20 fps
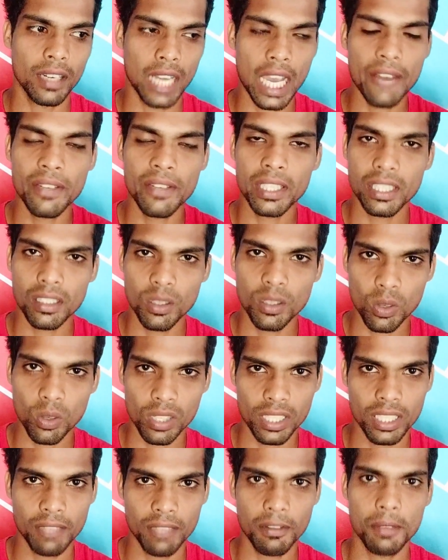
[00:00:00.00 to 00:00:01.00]
நான் வந்துட்டு
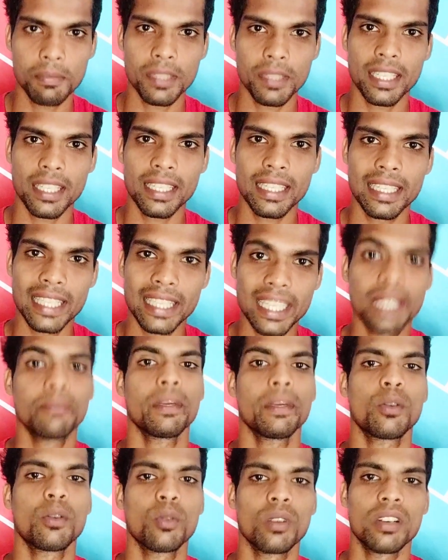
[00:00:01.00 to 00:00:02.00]
உங்களுக்கு இந்த வெப்சைட்டை
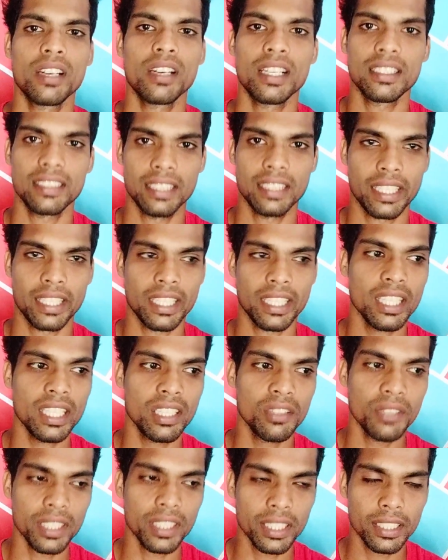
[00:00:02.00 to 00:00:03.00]
க்ரியேட் பண்ணி கொடுக்கலான்னு சொல்லியிருக்கேன்
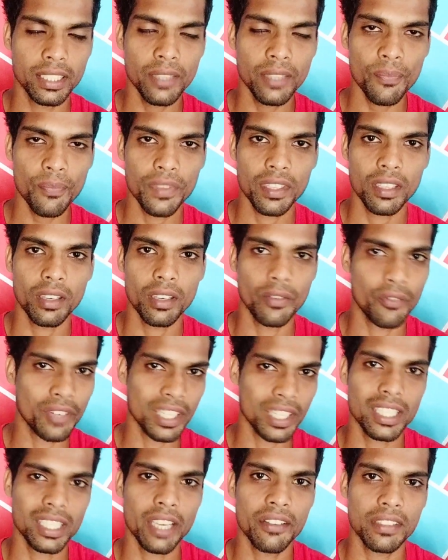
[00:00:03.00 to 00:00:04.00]
இது வந்துட்டு
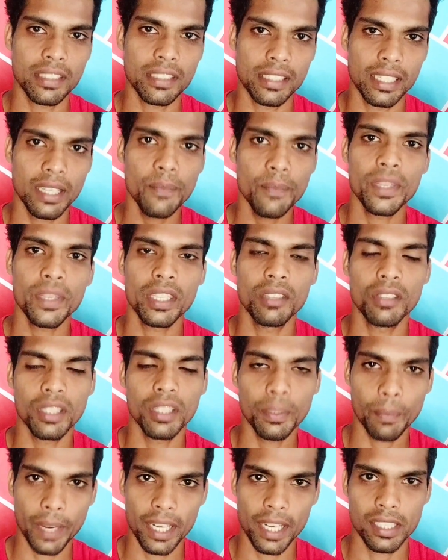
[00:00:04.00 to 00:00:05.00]
ஃப்ரீ சர்வீஸ் இல்லை இது
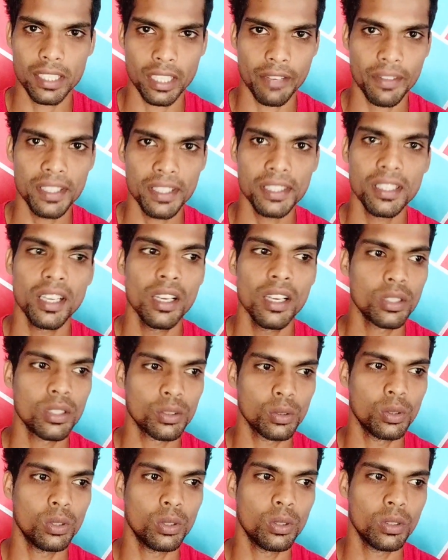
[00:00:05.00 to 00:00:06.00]
வந்து பெய்ட் சர்வீஸ்
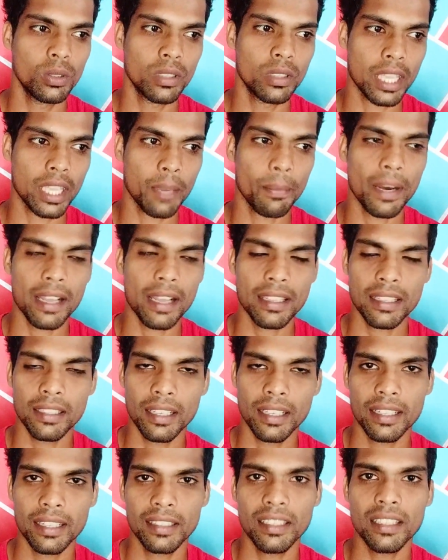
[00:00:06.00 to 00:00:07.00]
ஸோ நீங்கள்
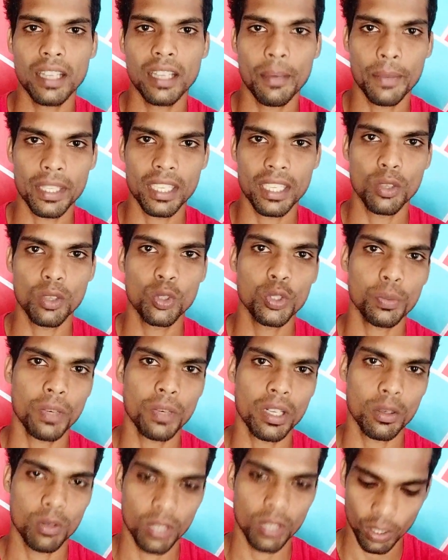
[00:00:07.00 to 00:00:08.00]
பார்த்தீங்களா இருந்தால் நம்ம இங்கே யூஸ்
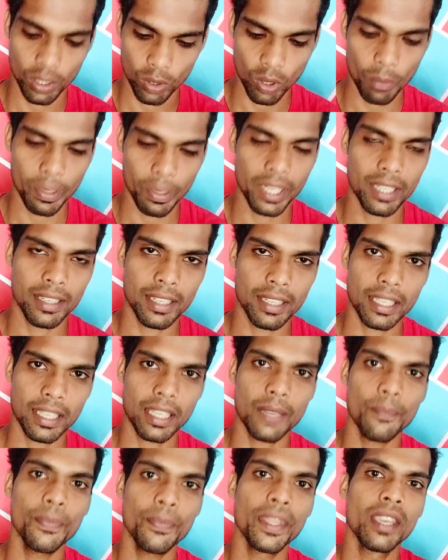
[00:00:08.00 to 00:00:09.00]
பண்ணக்கூடிய டொமைன்
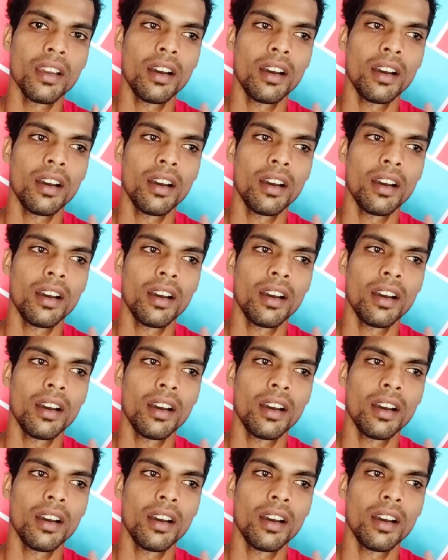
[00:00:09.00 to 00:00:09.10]
இருக்கி